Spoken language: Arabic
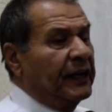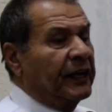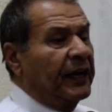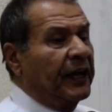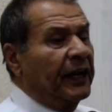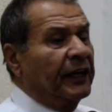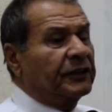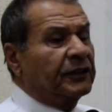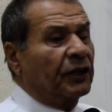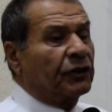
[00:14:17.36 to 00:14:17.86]

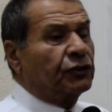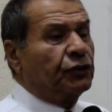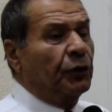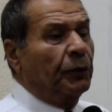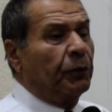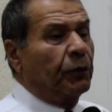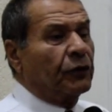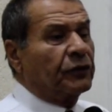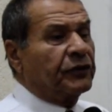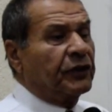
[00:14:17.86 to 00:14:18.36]
الجريتر
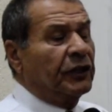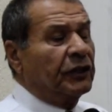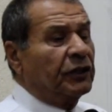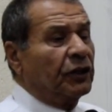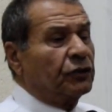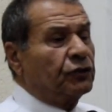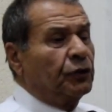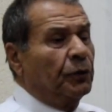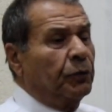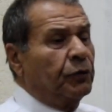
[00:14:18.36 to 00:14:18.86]
تيوبروس
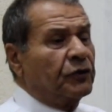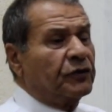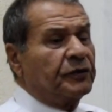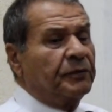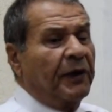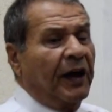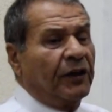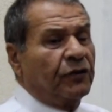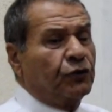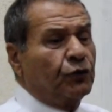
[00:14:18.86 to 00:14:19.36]
الجريتر تيوبروس
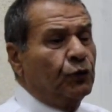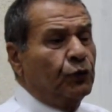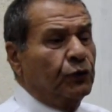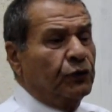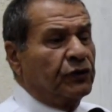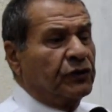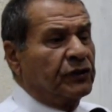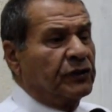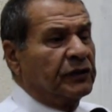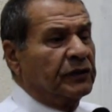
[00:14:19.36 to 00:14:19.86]

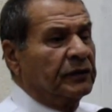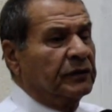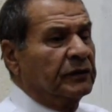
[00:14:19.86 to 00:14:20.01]
محسوس